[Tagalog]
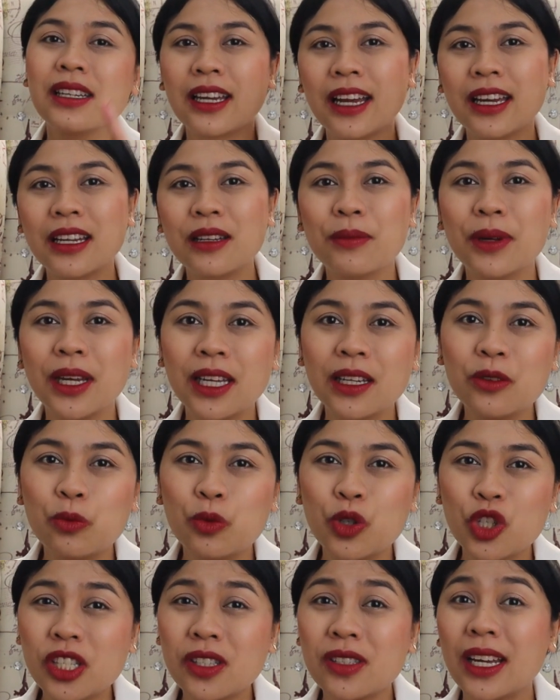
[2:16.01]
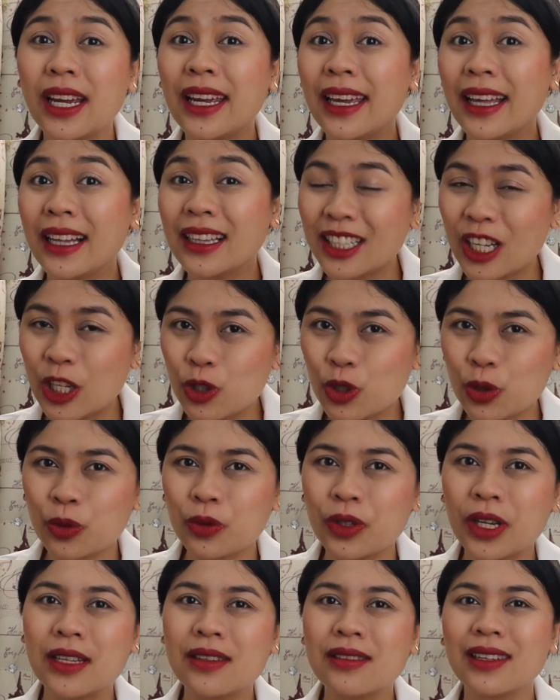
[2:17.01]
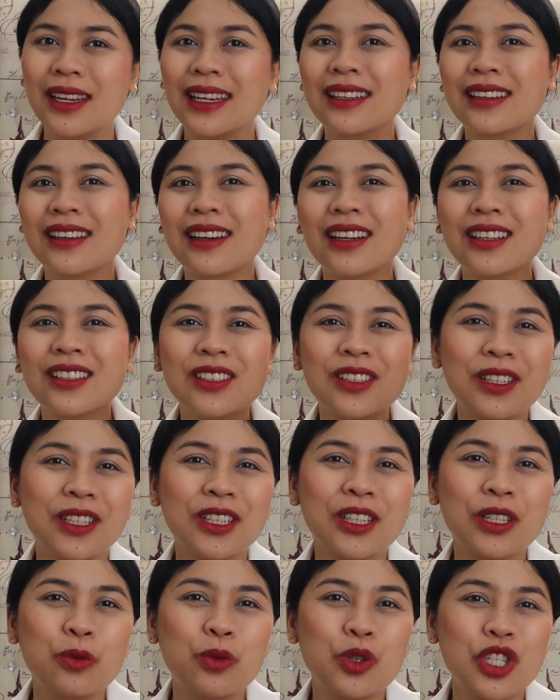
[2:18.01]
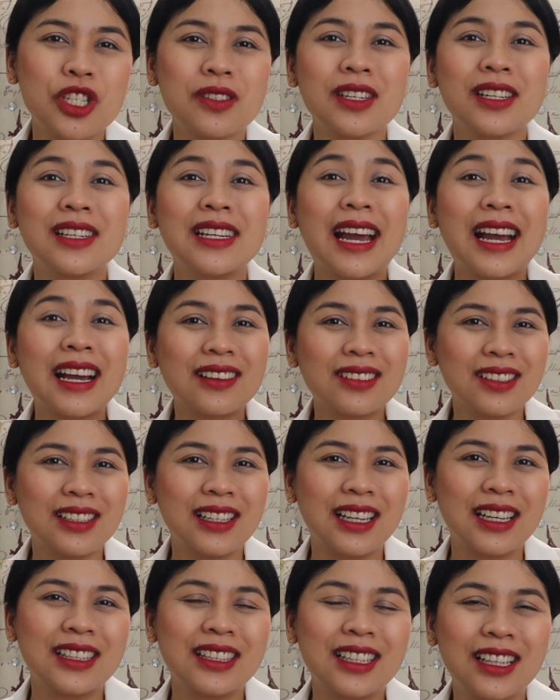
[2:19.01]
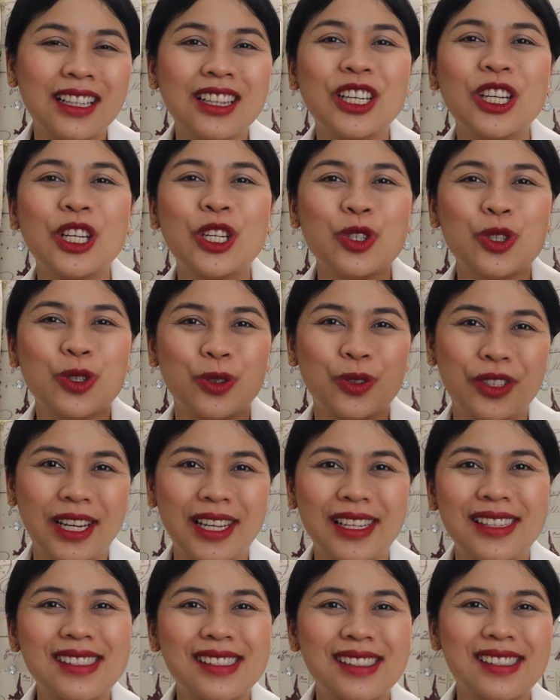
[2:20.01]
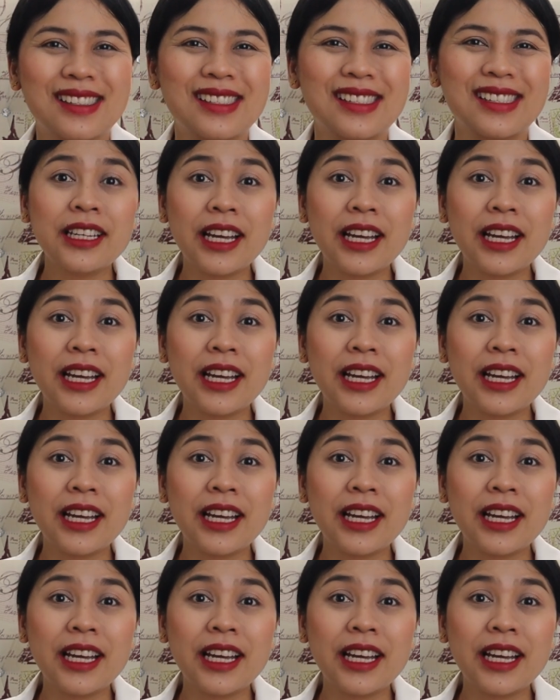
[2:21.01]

CanMend, which is a health insurance, and CanGuard, which is an accidental insurance.